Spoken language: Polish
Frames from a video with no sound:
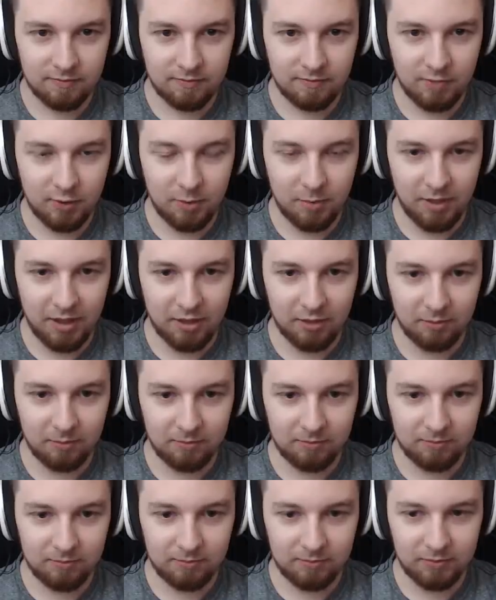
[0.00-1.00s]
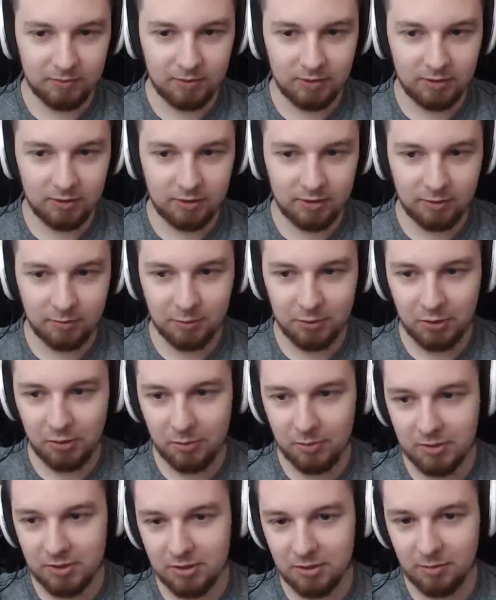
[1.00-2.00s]
No mają. To dużo.
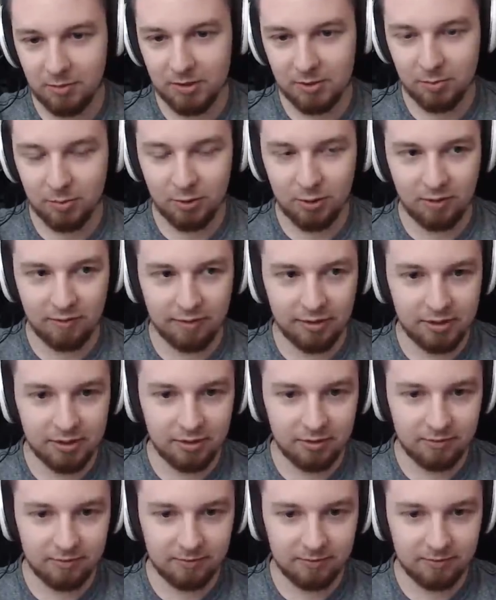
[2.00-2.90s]
Musiałbyś sobie zbudować.